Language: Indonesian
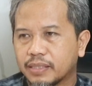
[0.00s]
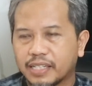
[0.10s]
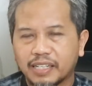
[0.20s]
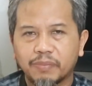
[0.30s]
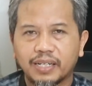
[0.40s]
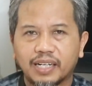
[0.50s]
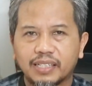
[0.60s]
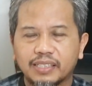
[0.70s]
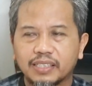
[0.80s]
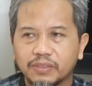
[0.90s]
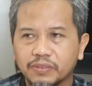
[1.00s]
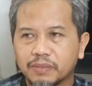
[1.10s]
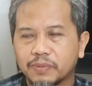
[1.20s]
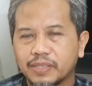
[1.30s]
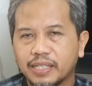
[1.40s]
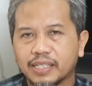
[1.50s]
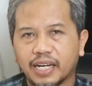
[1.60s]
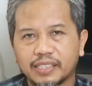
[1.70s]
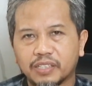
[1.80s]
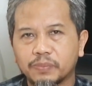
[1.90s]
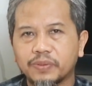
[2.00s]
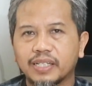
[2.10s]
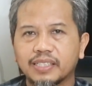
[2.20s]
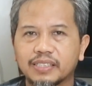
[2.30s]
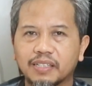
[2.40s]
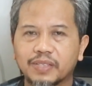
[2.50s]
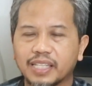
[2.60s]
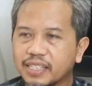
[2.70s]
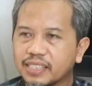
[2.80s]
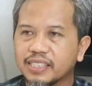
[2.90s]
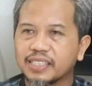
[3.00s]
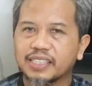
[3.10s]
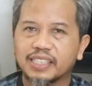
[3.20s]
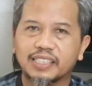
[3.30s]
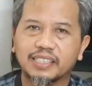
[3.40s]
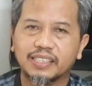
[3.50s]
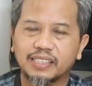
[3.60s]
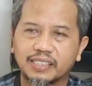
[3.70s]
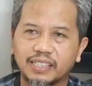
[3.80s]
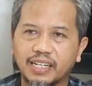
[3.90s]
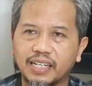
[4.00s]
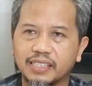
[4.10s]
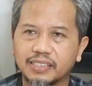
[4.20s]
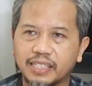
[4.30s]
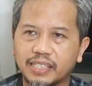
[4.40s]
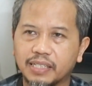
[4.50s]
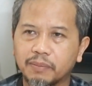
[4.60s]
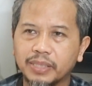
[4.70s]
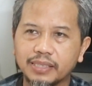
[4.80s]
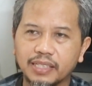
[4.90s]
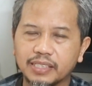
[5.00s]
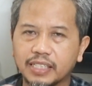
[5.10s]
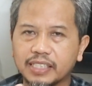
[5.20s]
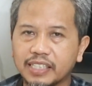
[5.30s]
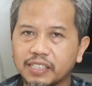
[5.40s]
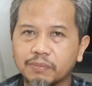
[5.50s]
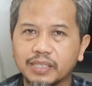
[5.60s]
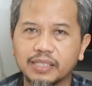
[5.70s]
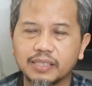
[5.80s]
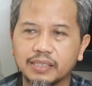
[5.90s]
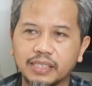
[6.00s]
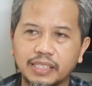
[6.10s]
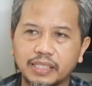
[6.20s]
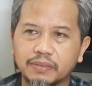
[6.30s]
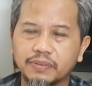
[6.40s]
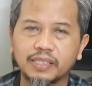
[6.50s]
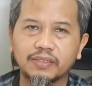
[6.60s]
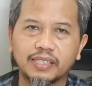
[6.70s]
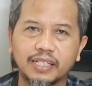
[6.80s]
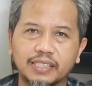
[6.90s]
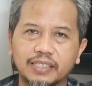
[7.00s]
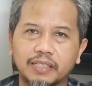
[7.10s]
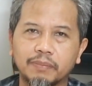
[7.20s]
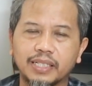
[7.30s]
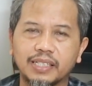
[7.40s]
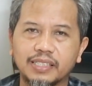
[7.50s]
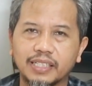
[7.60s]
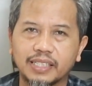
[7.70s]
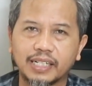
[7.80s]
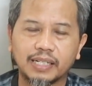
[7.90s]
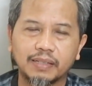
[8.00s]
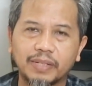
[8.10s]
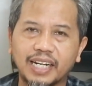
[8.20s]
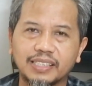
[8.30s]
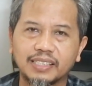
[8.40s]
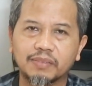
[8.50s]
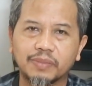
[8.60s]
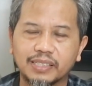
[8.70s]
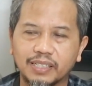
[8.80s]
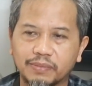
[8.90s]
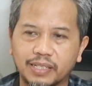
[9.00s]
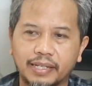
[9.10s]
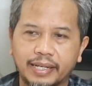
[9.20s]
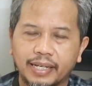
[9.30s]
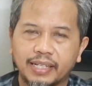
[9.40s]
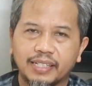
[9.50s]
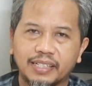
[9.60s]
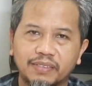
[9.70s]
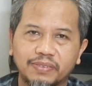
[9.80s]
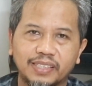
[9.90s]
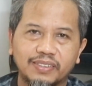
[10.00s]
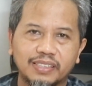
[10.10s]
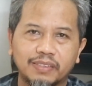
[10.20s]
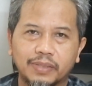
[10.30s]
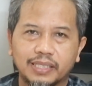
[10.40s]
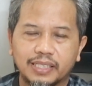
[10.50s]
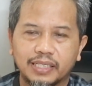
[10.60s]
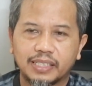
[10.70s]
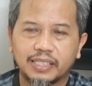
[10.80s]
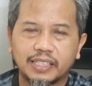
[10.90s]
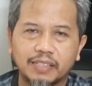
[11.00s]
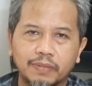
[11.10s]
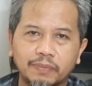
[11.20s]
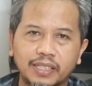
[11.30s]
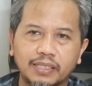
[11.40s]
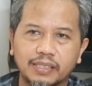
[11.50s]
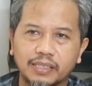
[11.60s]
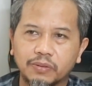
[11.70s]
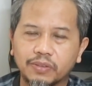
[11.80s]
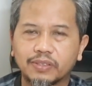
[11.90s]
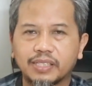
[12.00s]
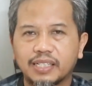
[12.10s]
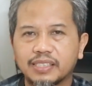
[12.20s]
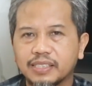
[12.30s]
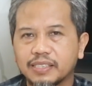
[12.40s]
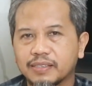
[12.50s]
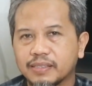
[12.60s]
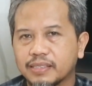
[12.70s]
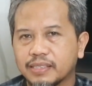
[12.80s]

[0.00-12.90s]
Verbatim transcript: keran pelan itu sebetulnya nggak ada hubungannya sama tangki ya. Setelah saya minta dia kirimkan ininya videonya, saya pengen lihat pelannya seperti apa. Nah videonya seperti ini dan memang menurut saya sih